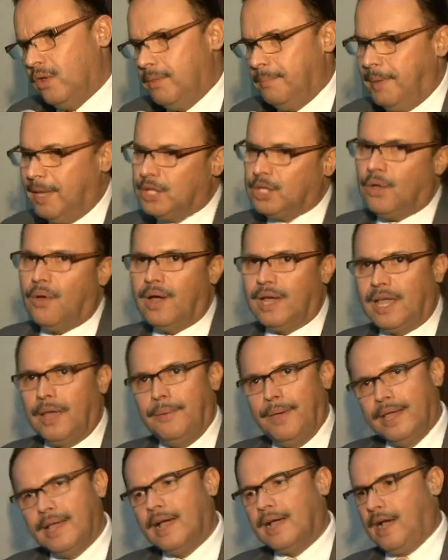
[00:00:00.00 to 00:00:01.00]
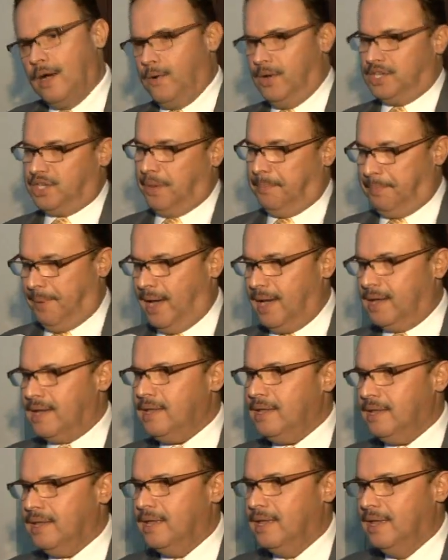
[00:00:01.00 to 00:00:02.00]
invito a que vengan a
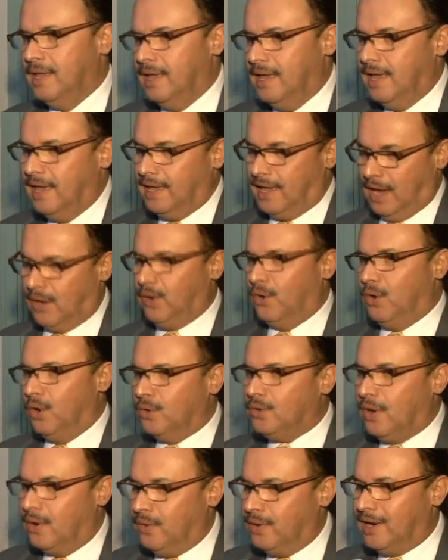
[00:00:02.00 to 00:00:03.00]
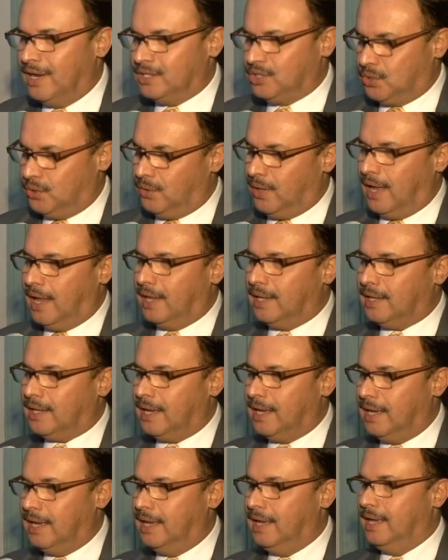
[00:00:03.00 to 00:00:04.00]
Huachapán, que conozcan una ciudad
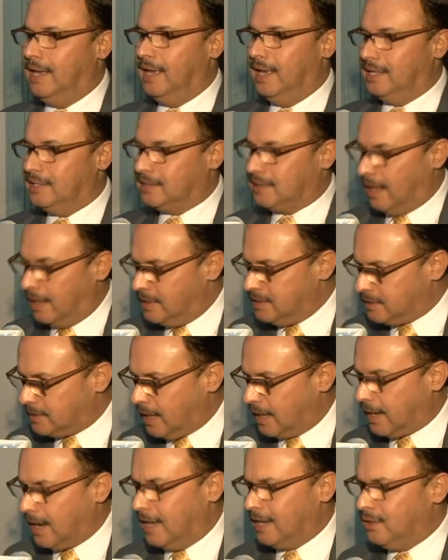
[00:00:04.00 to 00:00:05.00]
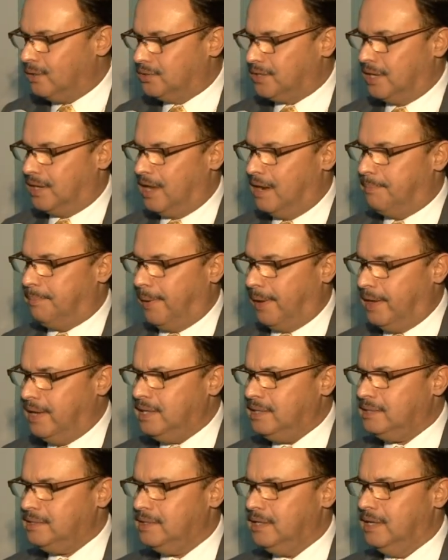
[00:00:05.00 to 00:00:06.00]
que está destacándose en el
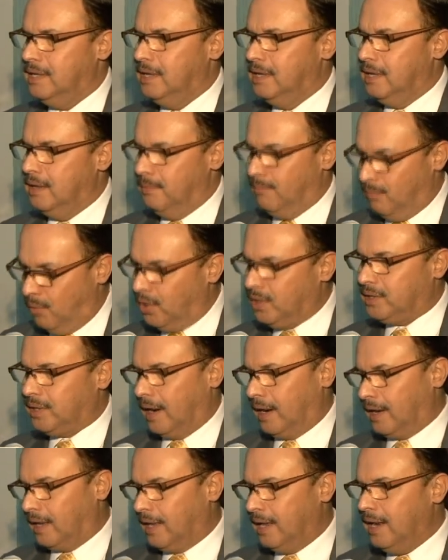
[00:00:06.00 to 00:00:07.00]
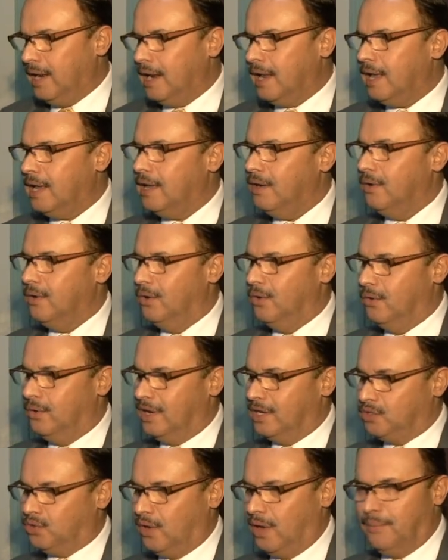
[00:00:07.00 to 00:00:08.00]
país, muy tranquila,
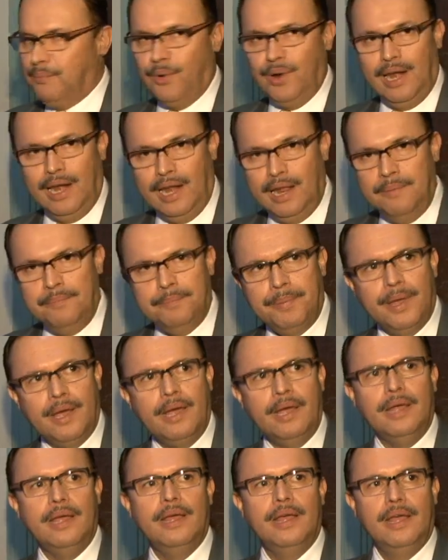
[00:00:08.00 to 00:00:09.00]
una ciudad muy limpia,